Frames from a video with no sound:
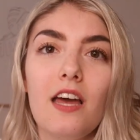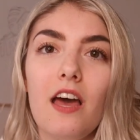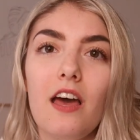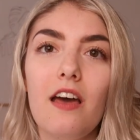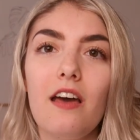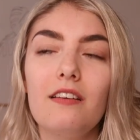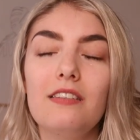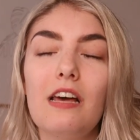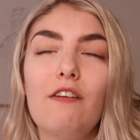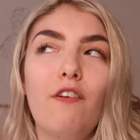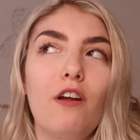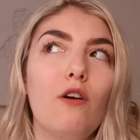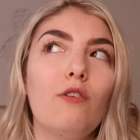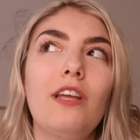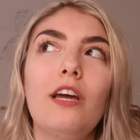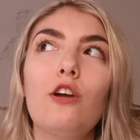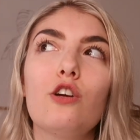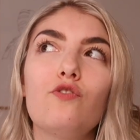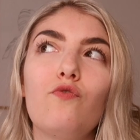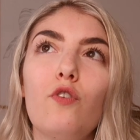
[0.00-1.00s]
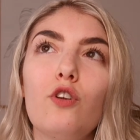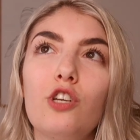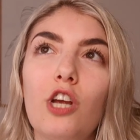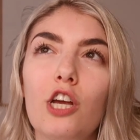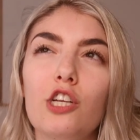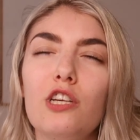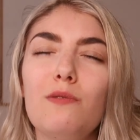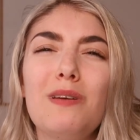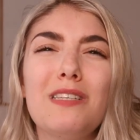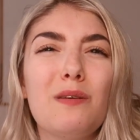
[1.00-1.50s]
Euh, ça fait longtemps que je veux le
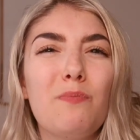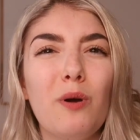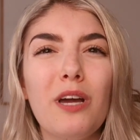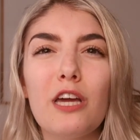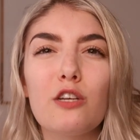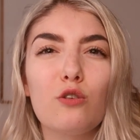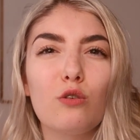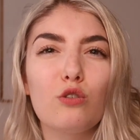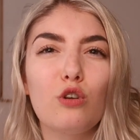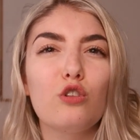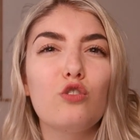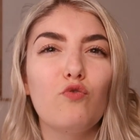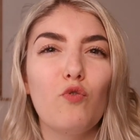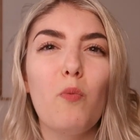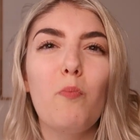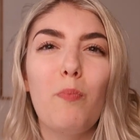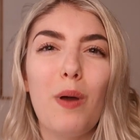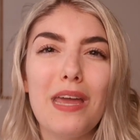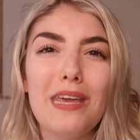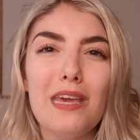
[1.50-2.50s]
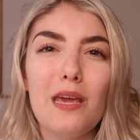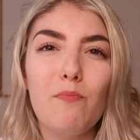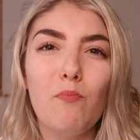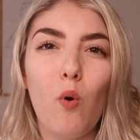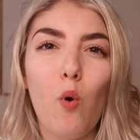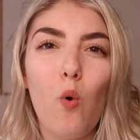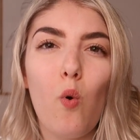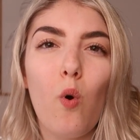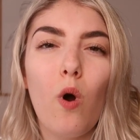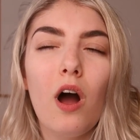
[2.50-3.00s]
changer, mais c'est pas quelque chose que tu veux payer
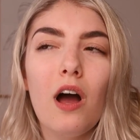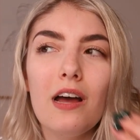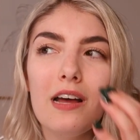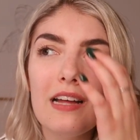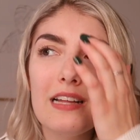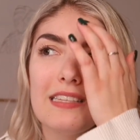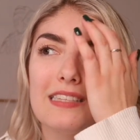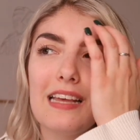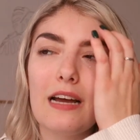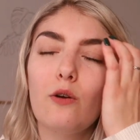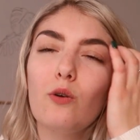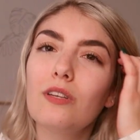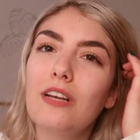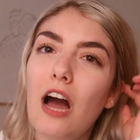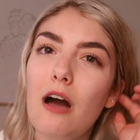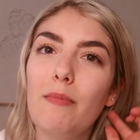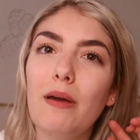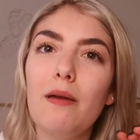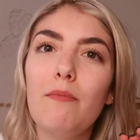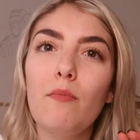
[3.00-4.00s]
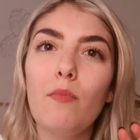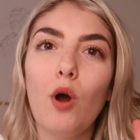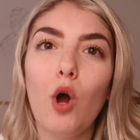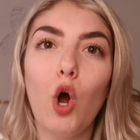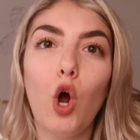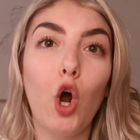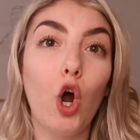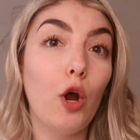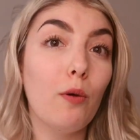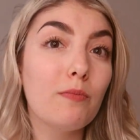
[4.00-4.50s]
pour. Ça coûte quand même
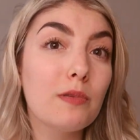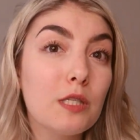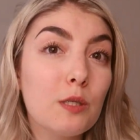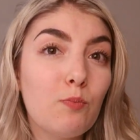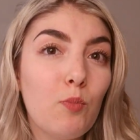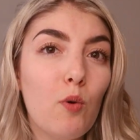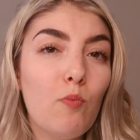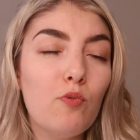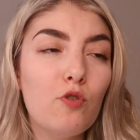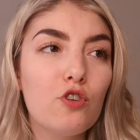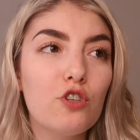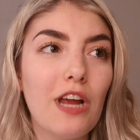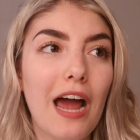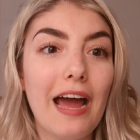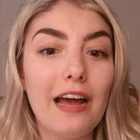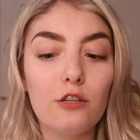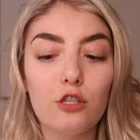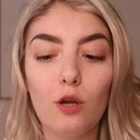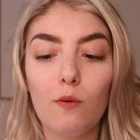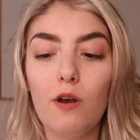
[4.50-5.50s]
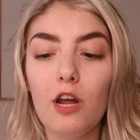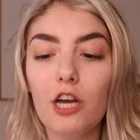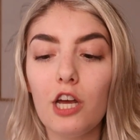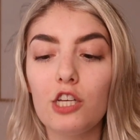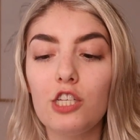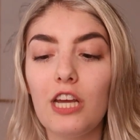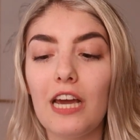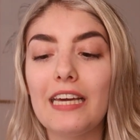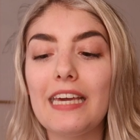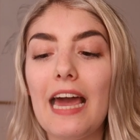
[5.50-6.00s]
un petit peu plus cher, celui-là que
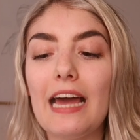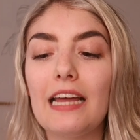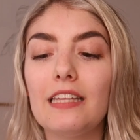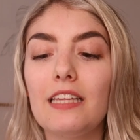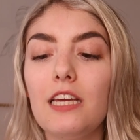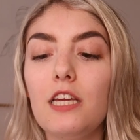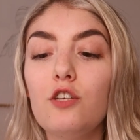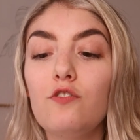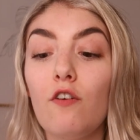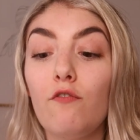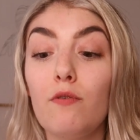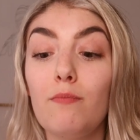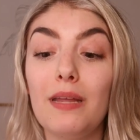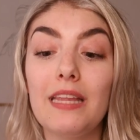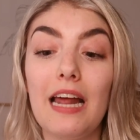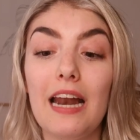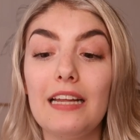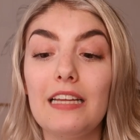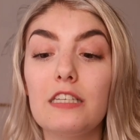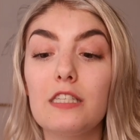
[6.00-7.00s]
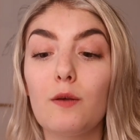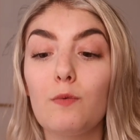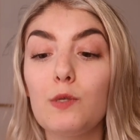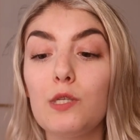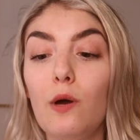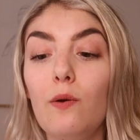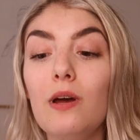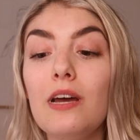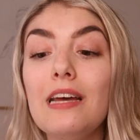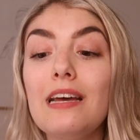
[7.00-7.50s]
j'ai regardé, je vais vous le mettre dans la
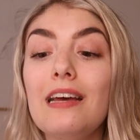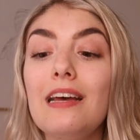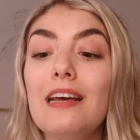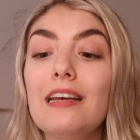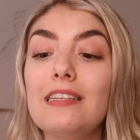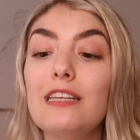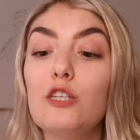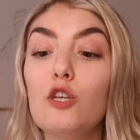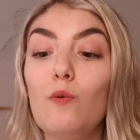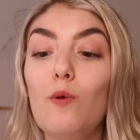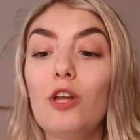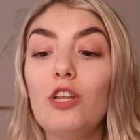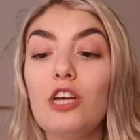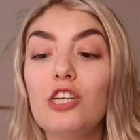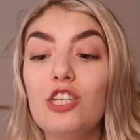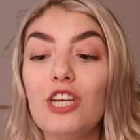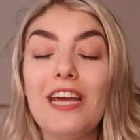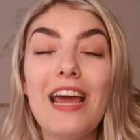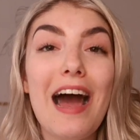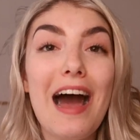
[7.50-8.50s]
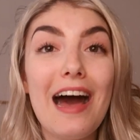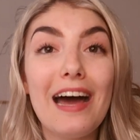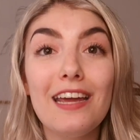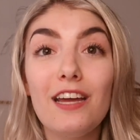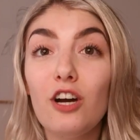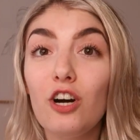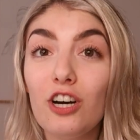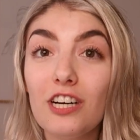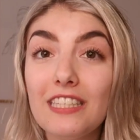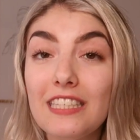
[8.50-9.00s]
description. C'est celui-là de chez
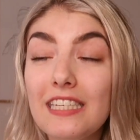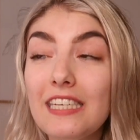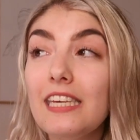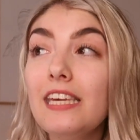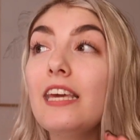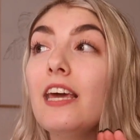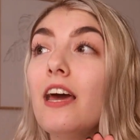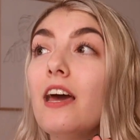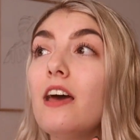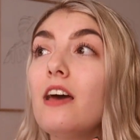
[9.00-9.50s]
IoT.